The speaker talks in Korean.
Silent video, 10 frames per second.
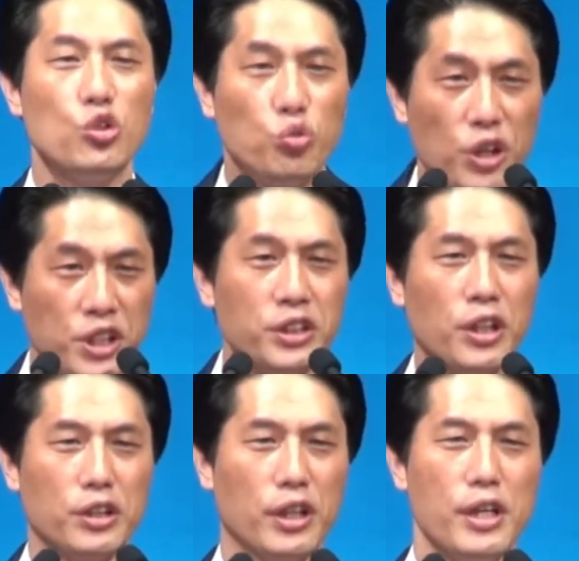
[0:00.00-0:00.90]
뛰는
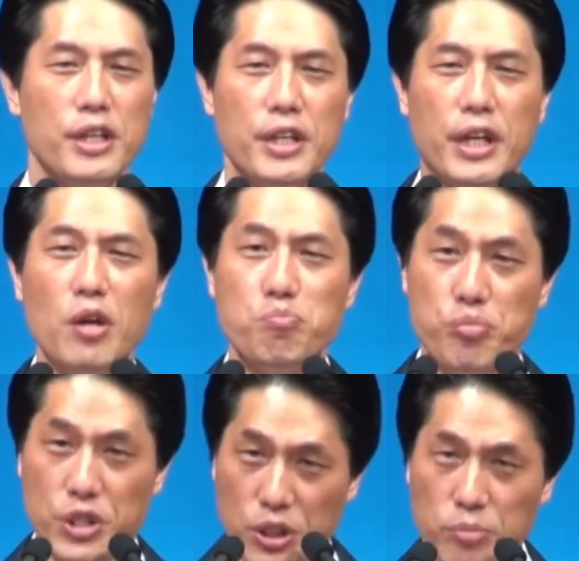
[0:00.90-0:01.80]
것 이게
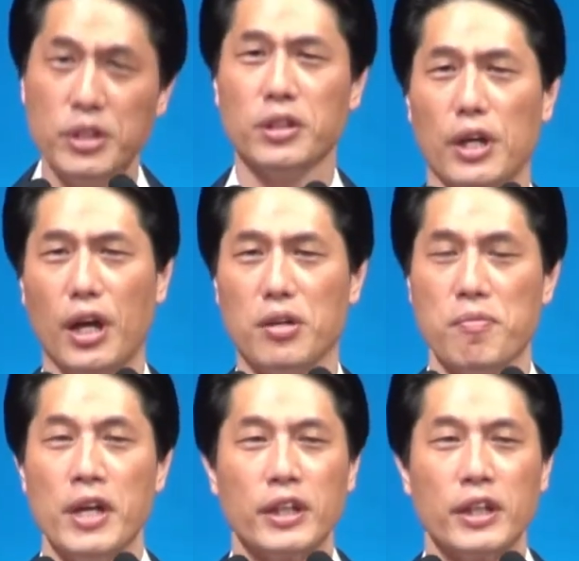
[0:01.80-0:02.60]
믿음인 거예요.